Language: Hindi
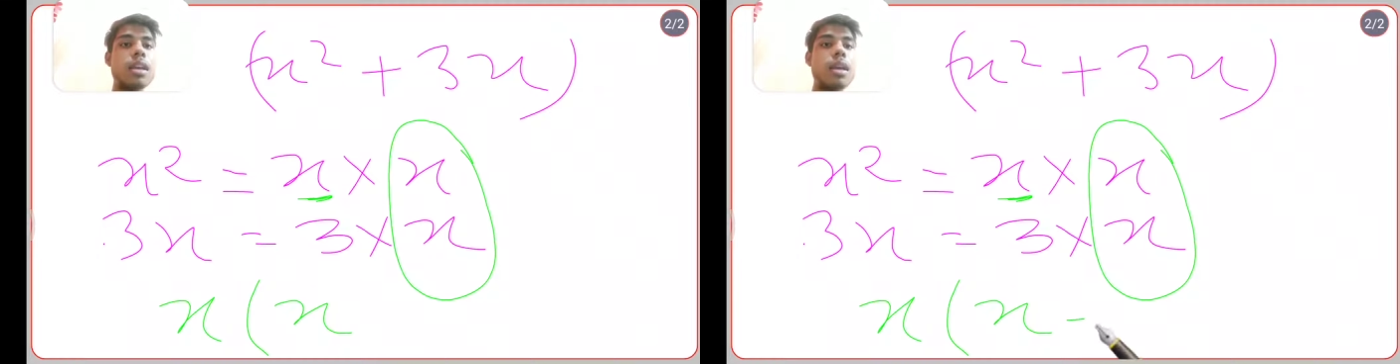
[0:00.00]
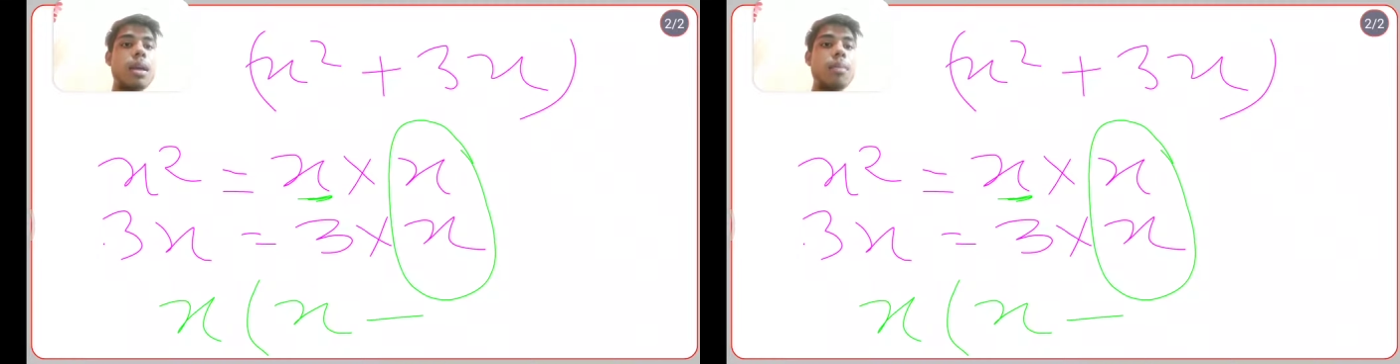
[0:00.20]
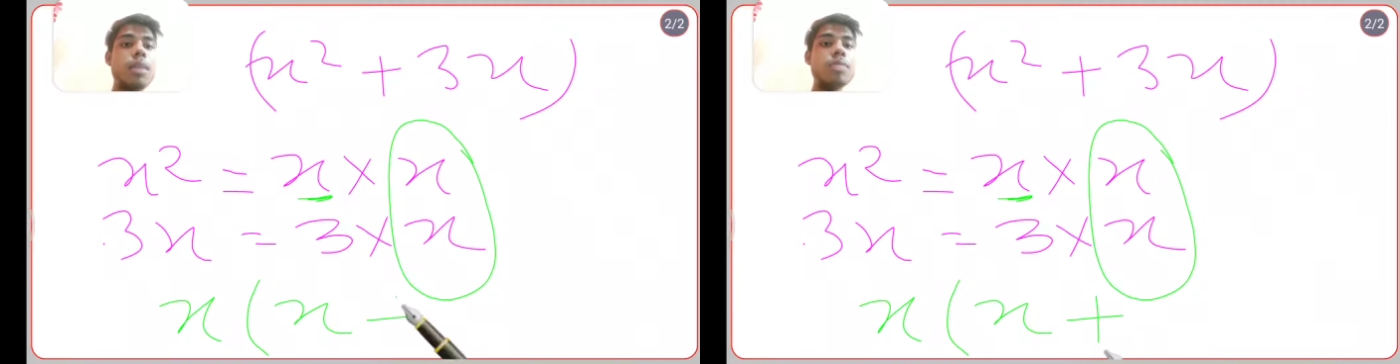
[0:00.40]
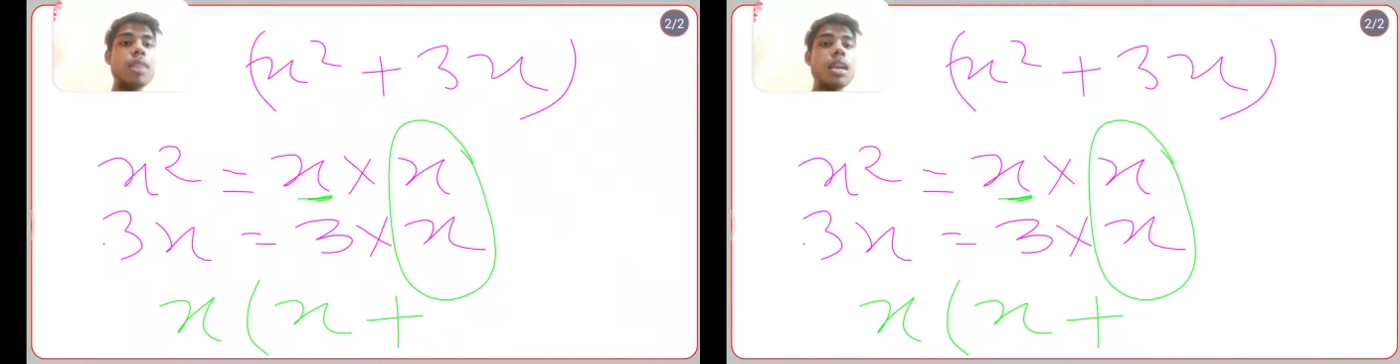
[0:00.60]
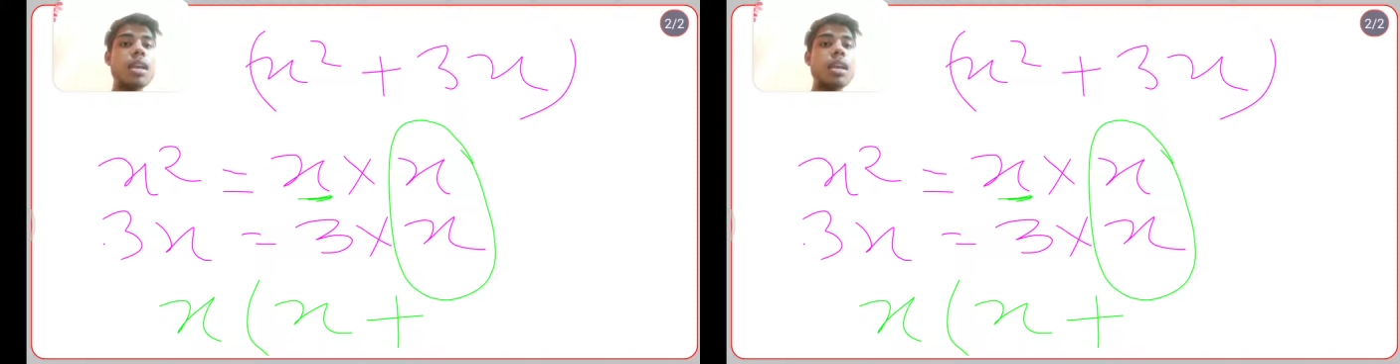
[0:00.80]
प्लस
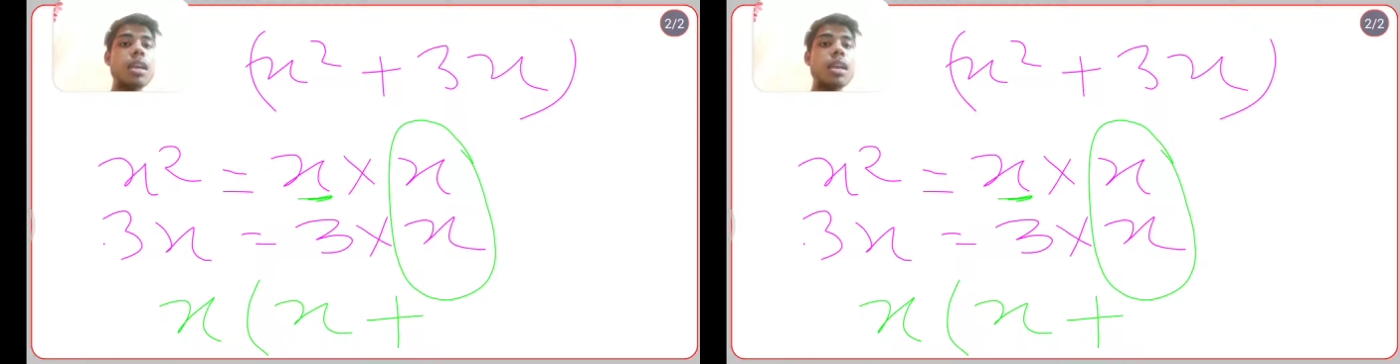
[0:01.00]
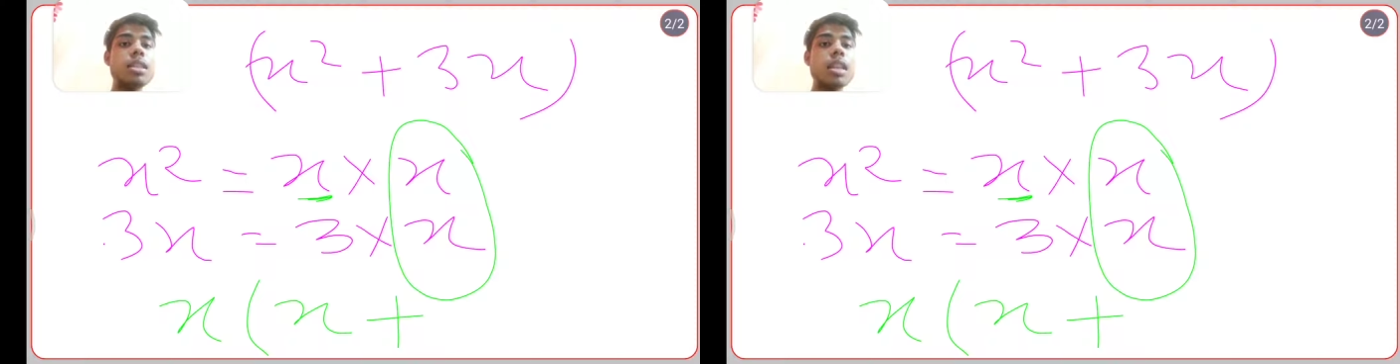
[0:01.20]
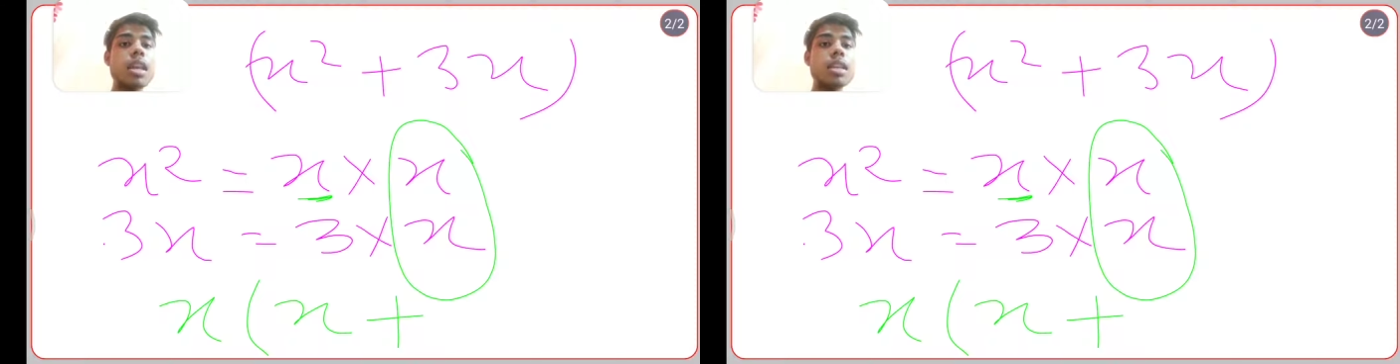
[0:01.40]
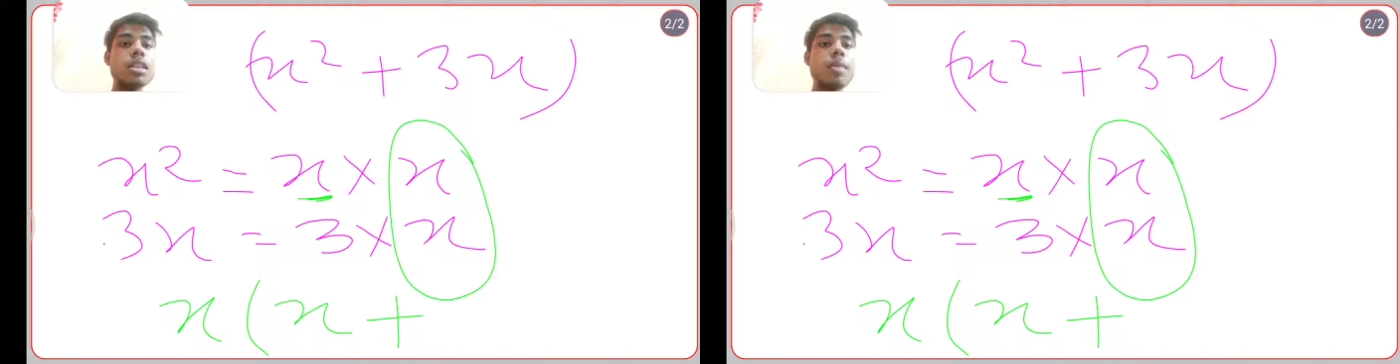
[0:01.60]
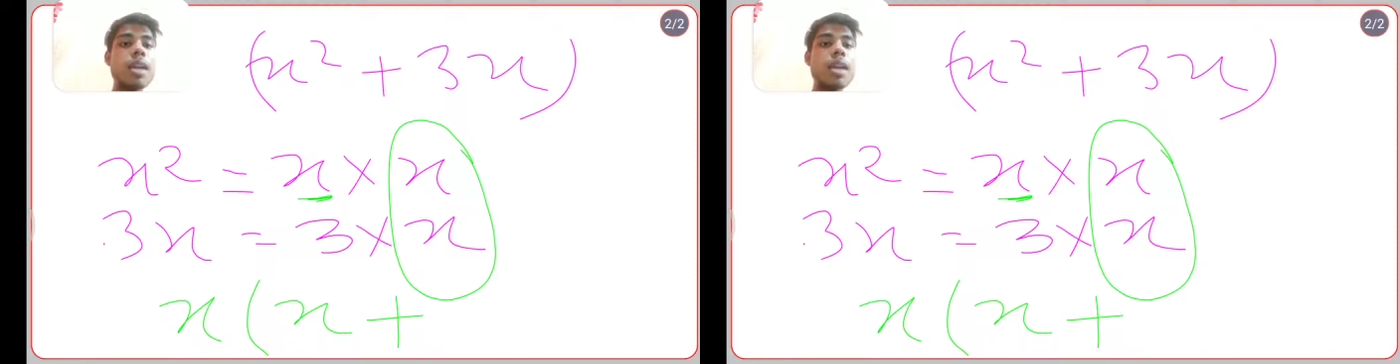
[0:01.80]
में इस थ्री एक्स जगह
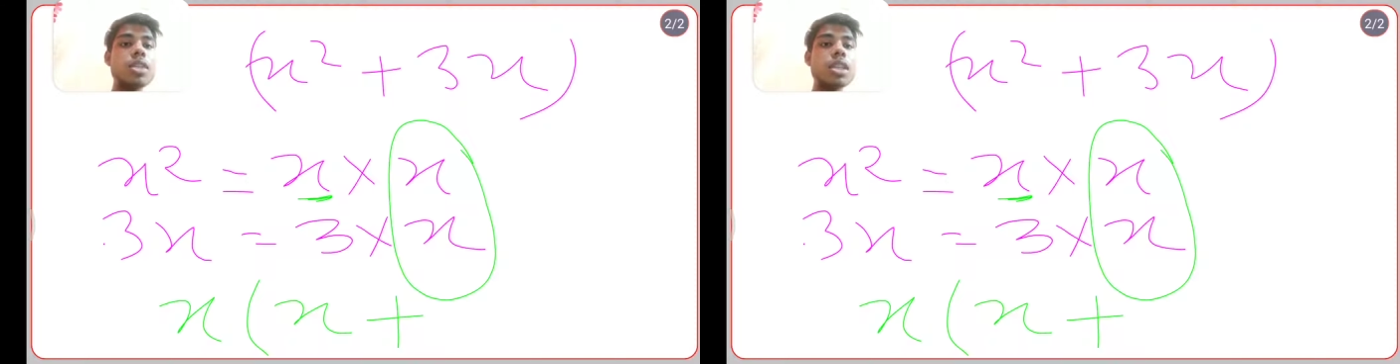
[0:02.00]
पे क्या बचा